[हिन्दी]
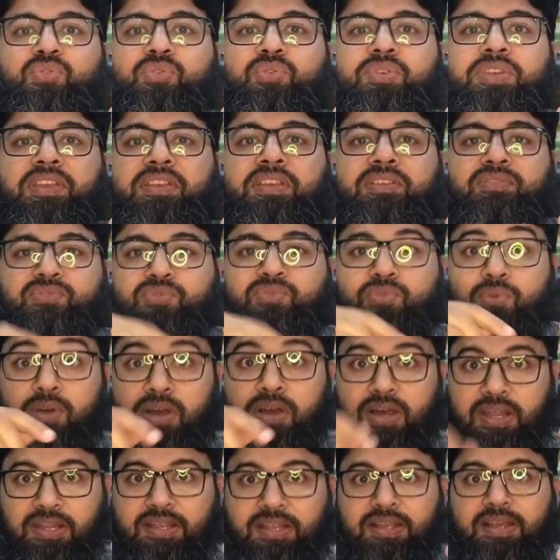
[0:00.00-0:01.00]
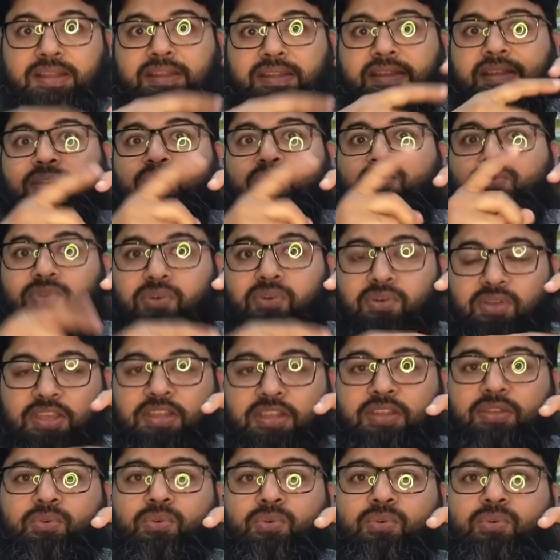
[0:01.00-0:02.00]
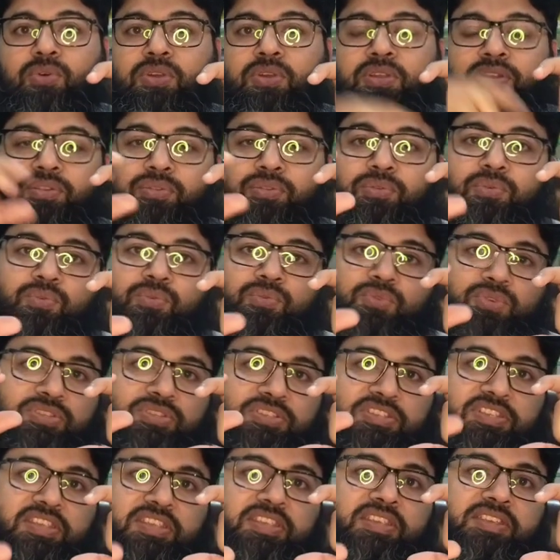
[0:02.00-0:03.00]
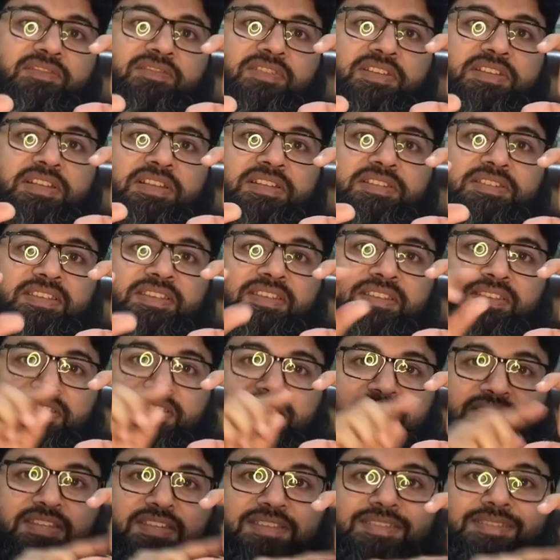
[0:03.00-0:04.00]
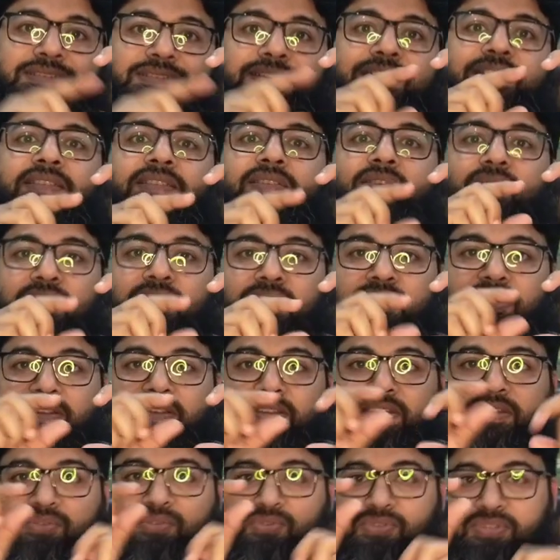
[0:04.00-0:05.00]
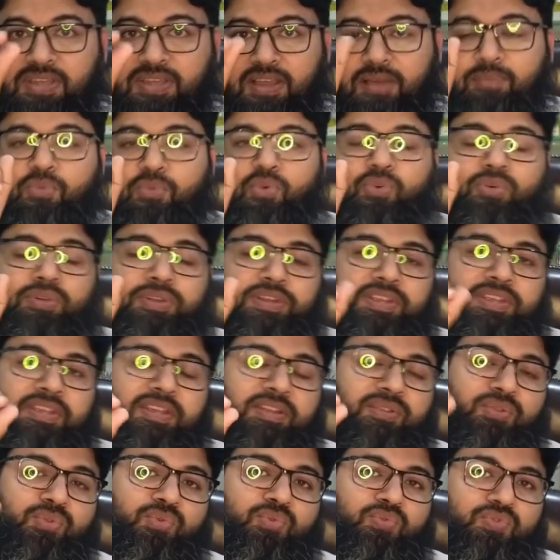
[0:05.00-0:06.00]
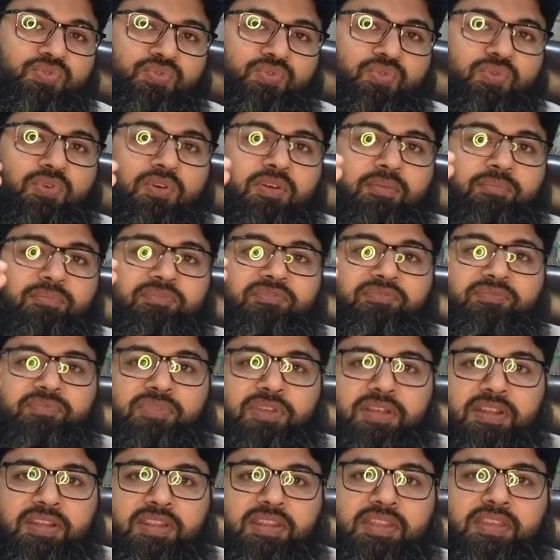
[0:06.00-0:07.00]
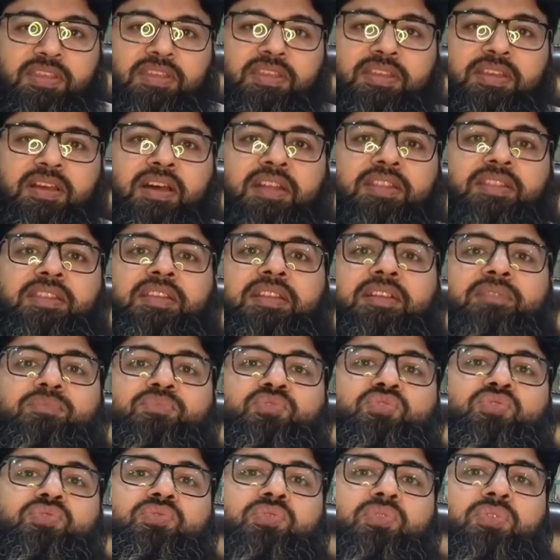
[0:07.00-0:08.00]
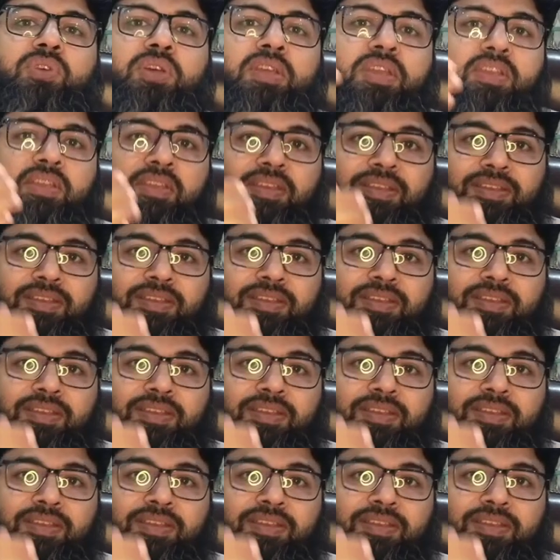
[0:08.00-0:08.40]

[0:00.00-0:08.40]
जो कि उसको हल कर रहा है उस ऑयल को तो उसकी वजह से इसकी स्ट्रेंथ ऑयल की कुछ कम हो रही है तो उसको हम करने की खातिर हम उसको